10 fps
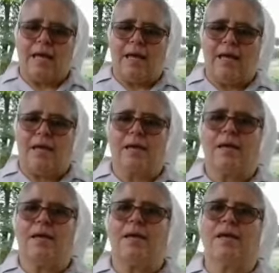E,
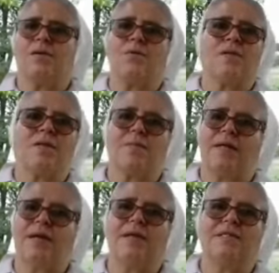eh, e quindi
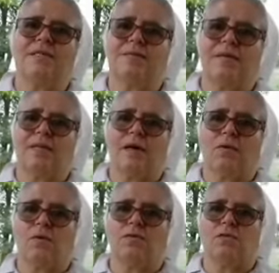Madre Elisabetta
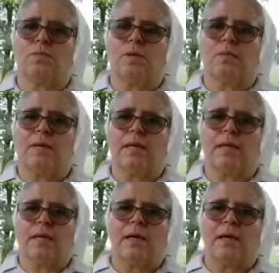è questo per me,